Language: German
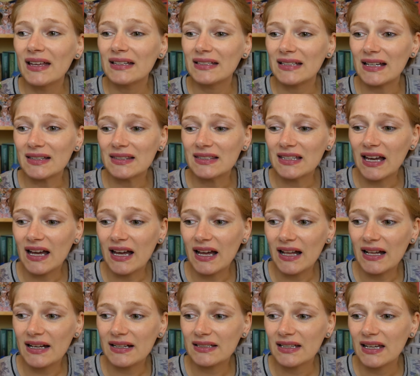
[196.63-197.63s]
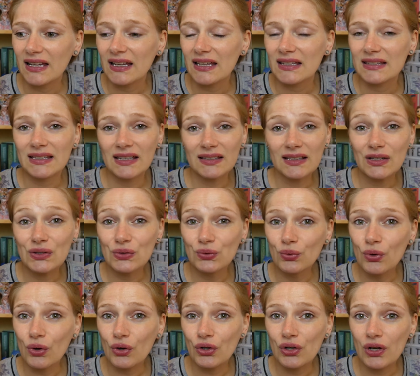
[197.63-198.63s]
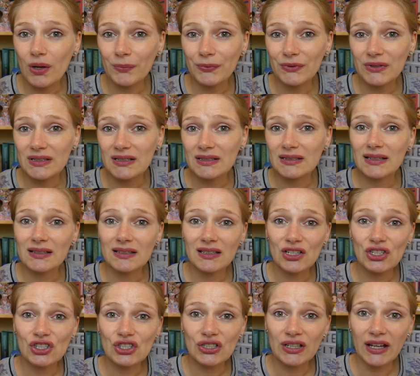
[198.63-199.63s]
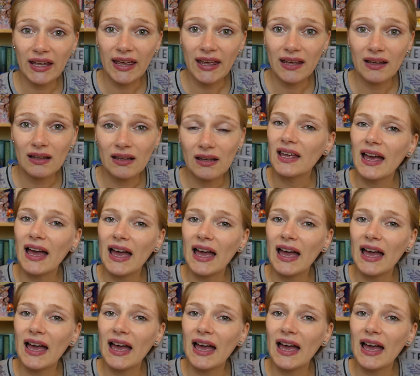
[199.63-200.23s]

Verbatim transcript: dass sie halt sehr, sehr zugeknöpft ist, sehr, sehr streng,